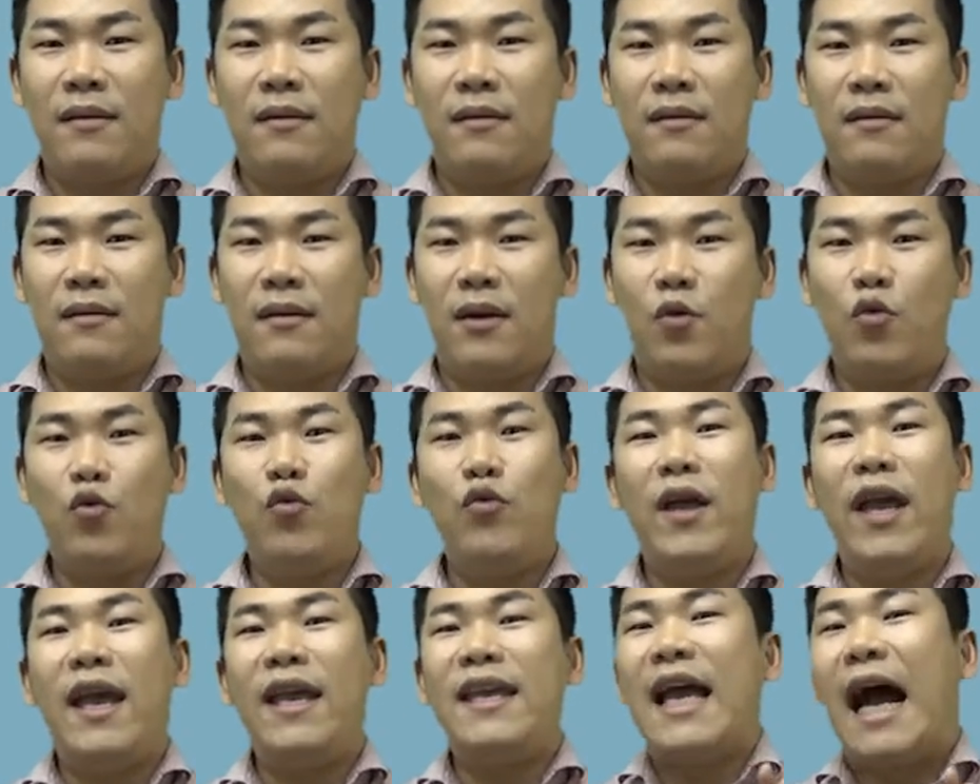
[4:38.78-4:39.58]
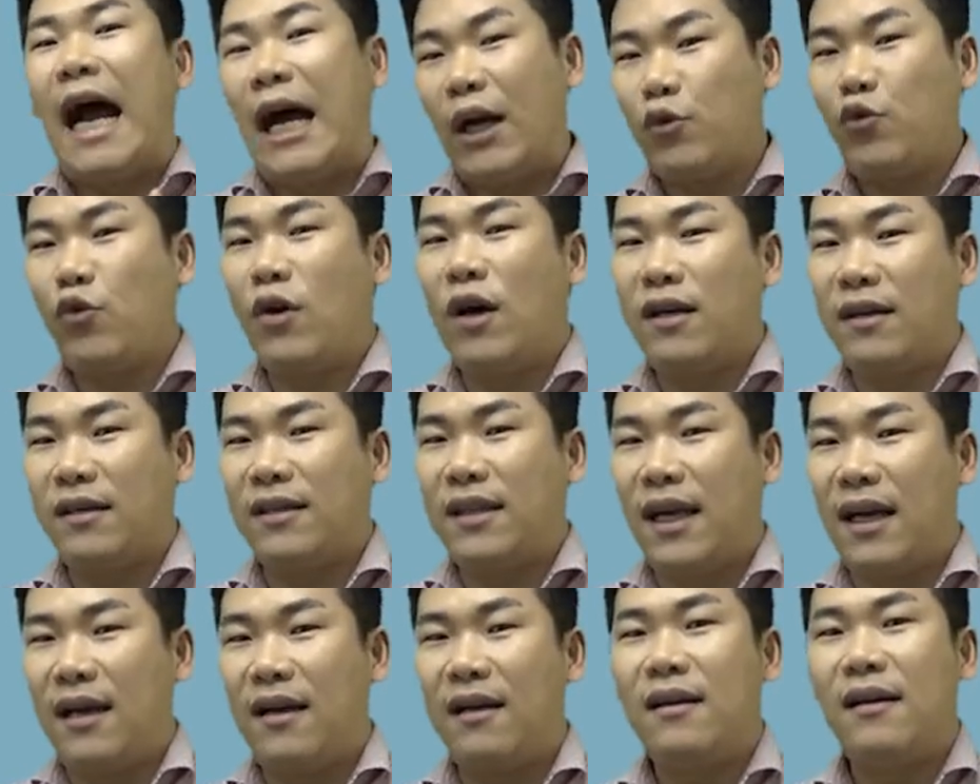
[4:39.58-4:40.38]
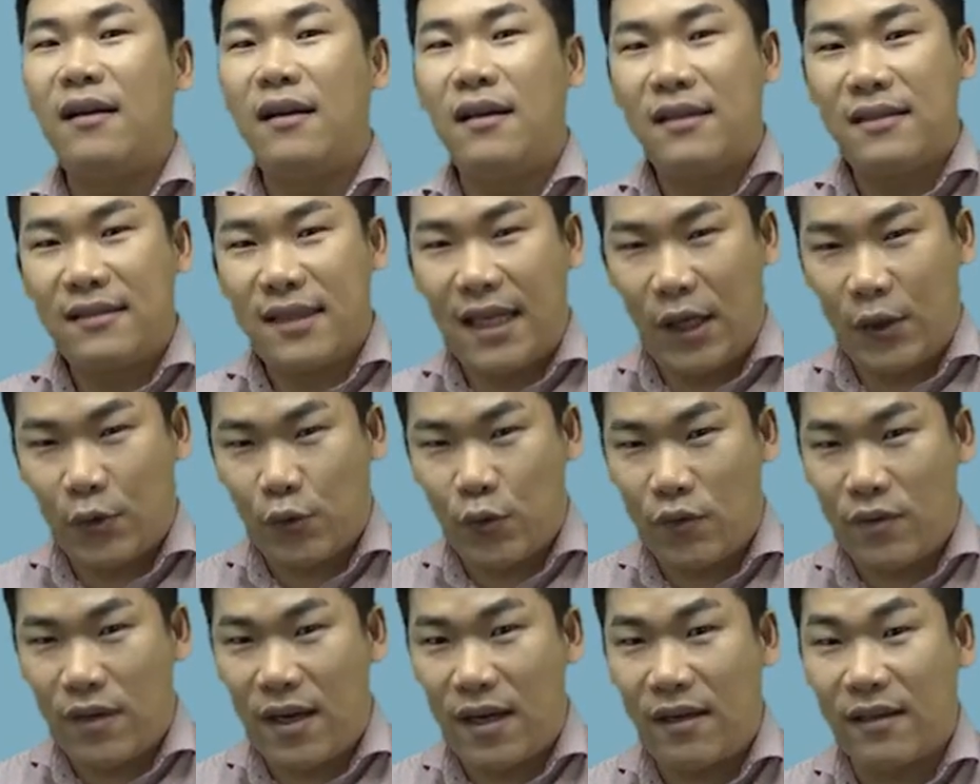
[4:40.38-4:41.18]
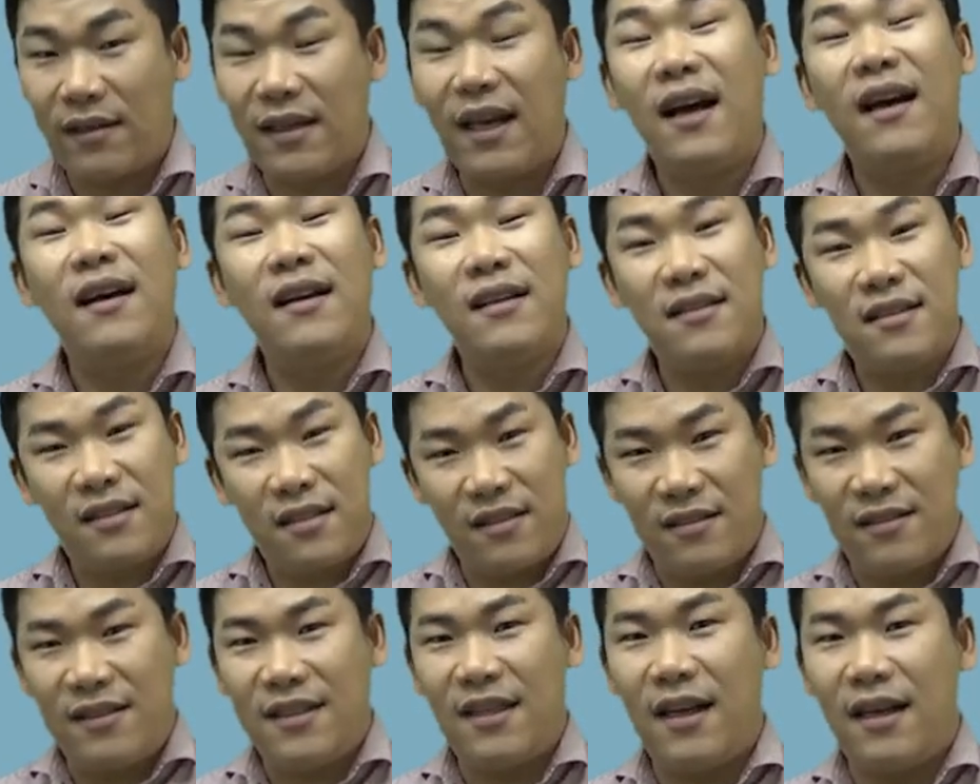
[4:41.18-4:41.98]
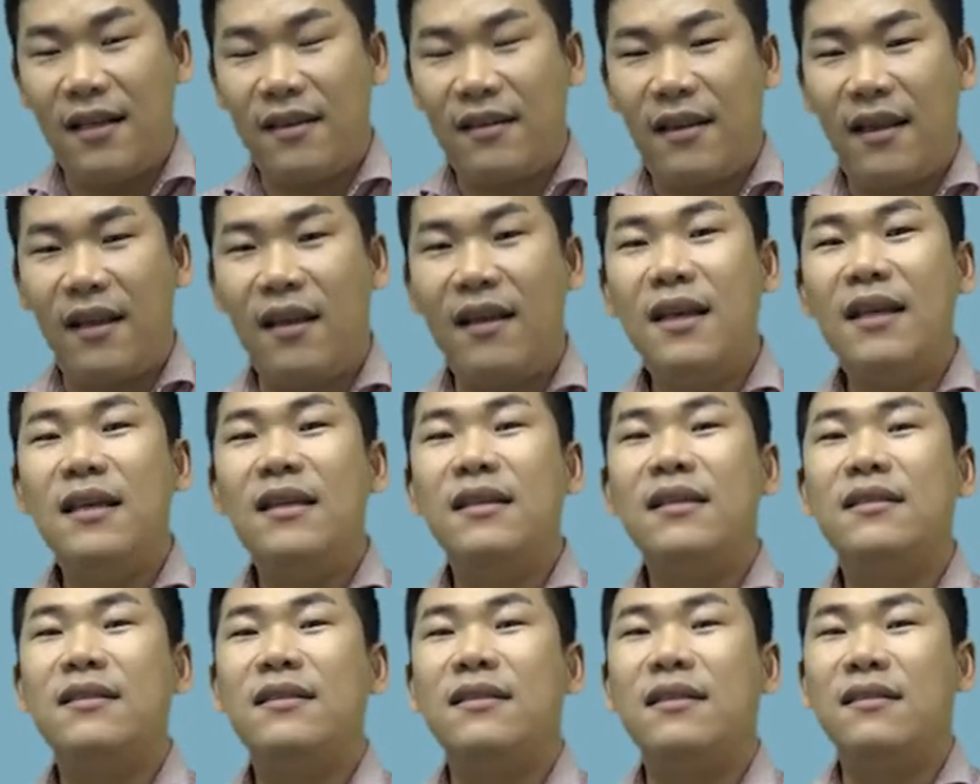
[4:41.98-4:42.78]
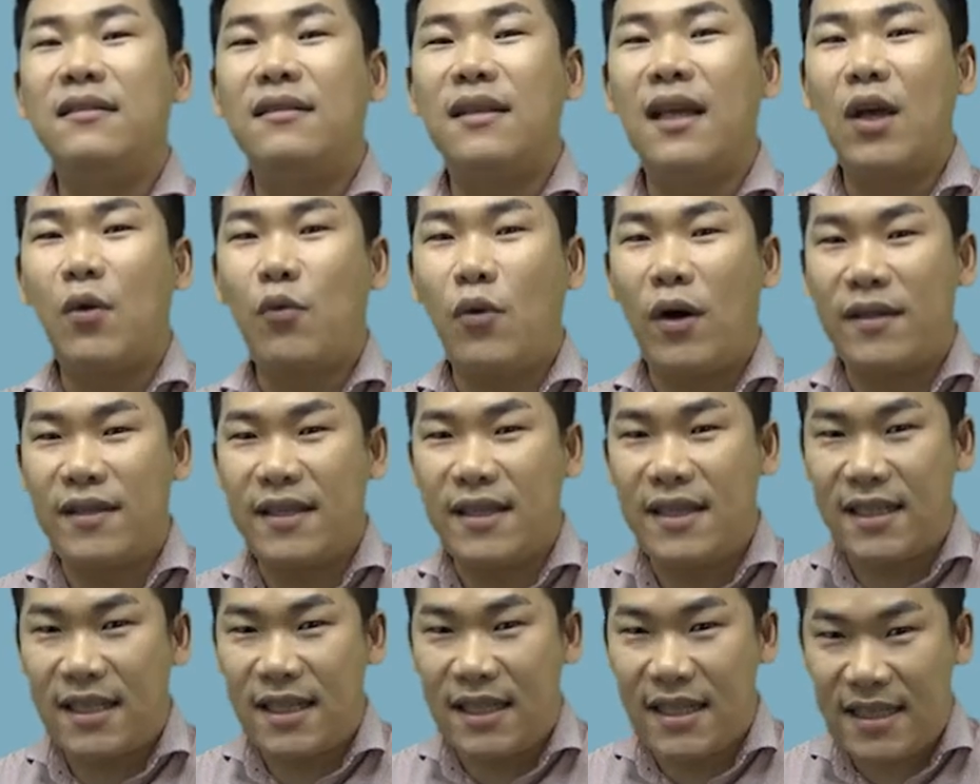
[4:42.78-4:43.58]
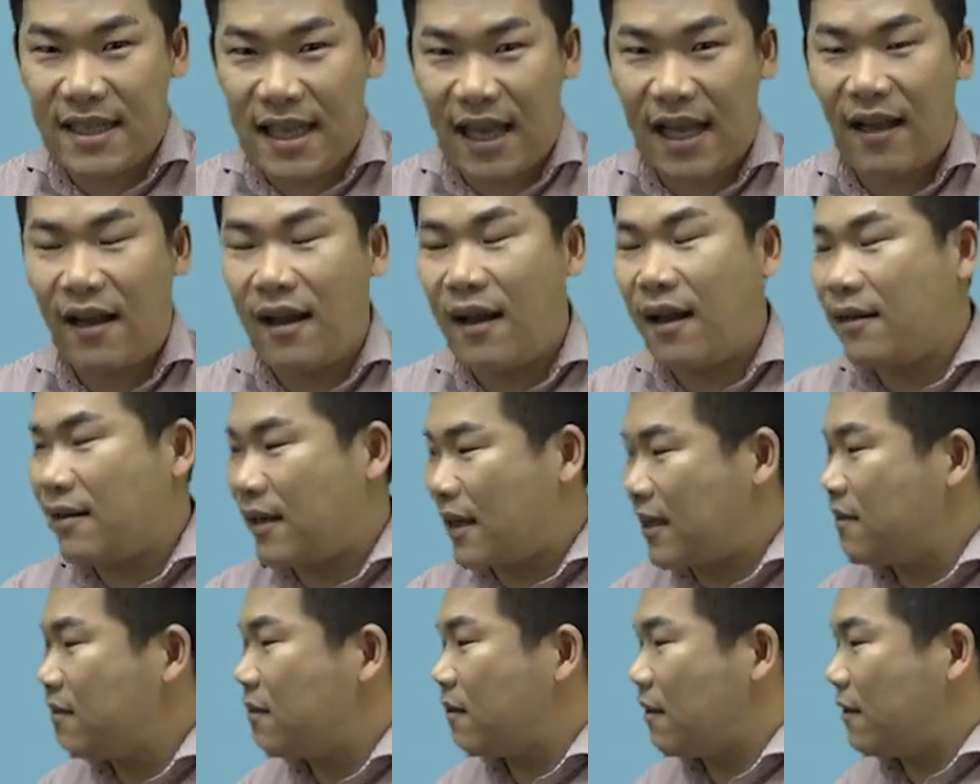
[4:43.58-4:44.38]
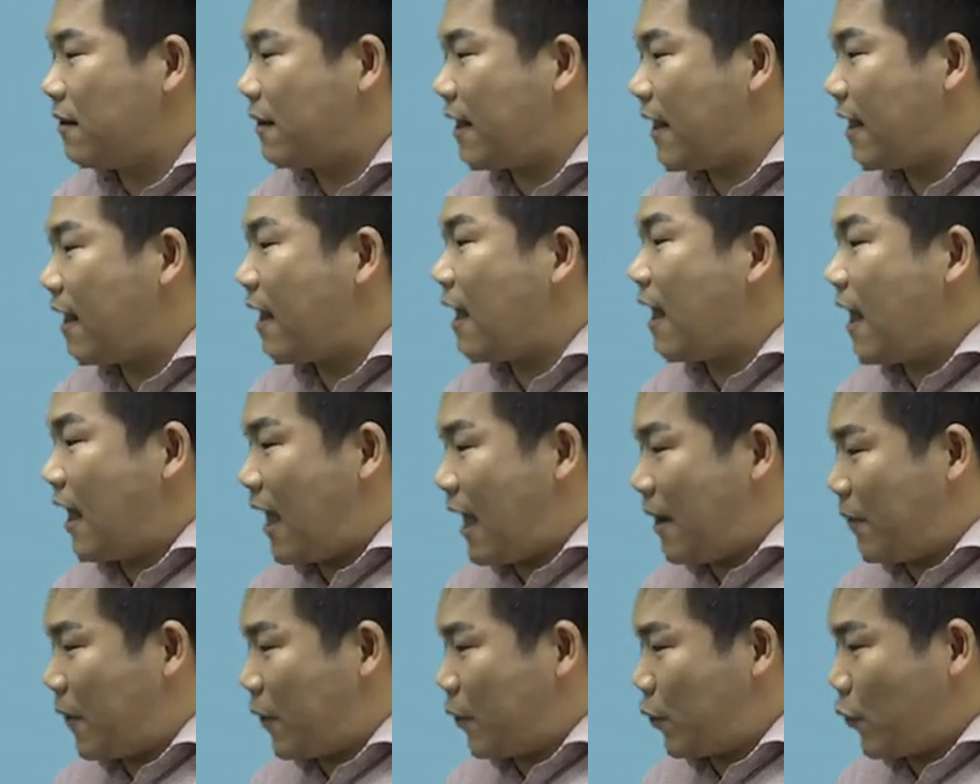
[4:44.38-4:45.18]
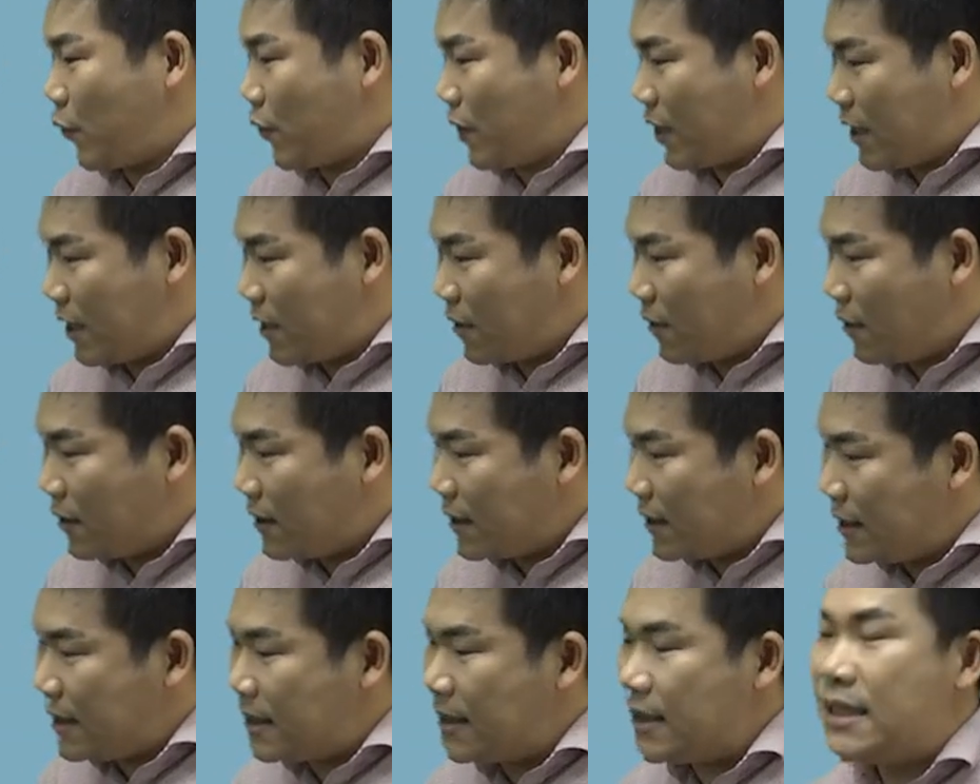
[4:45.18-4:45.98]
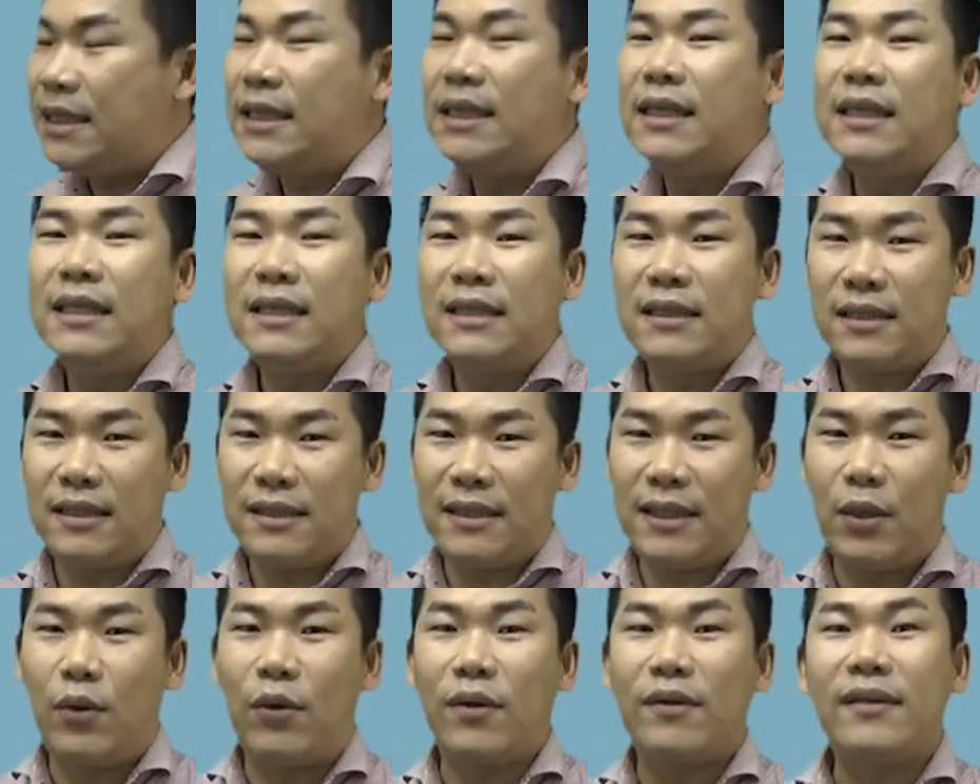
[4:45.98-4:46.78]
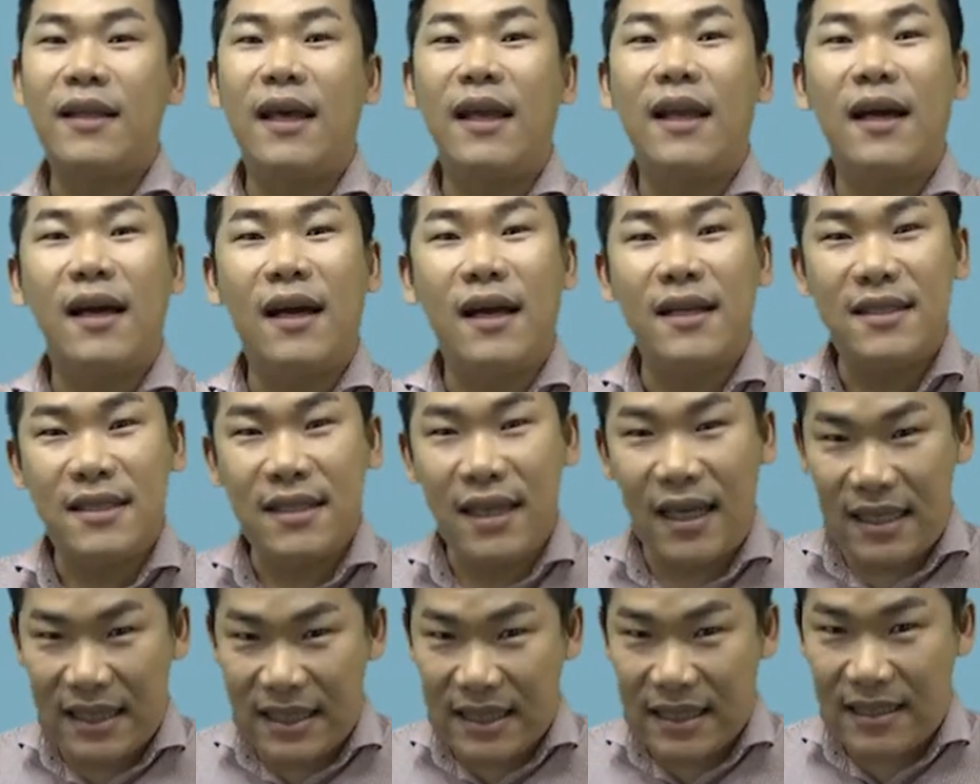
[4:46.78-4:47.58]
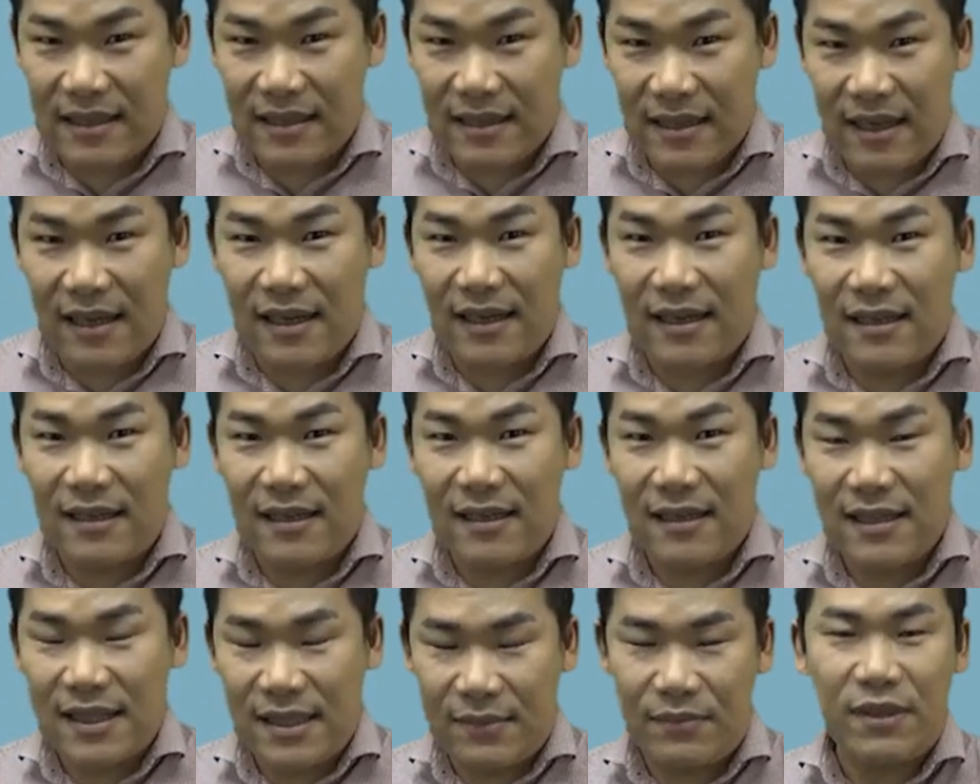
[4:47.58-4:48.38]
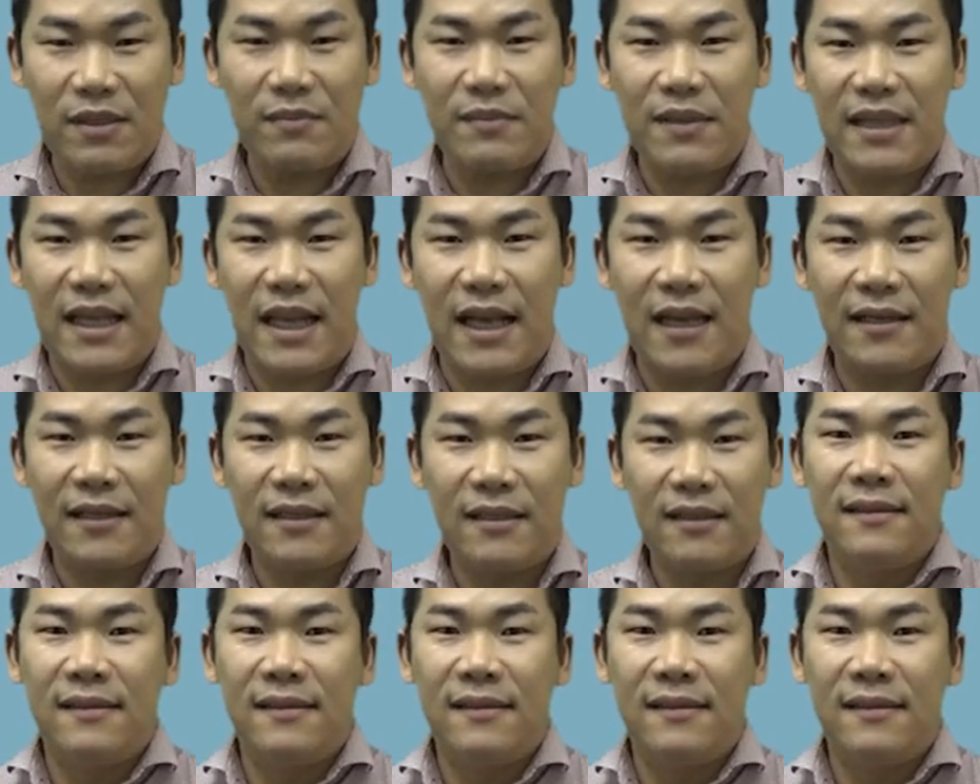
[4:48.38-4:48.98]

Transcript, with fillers: 어, 후에 양도하거나 상속하거나 증여할 때 그때 과세시키자라는 건데 아마도 이거를 그대로 따라가지 않을까 싶습니다.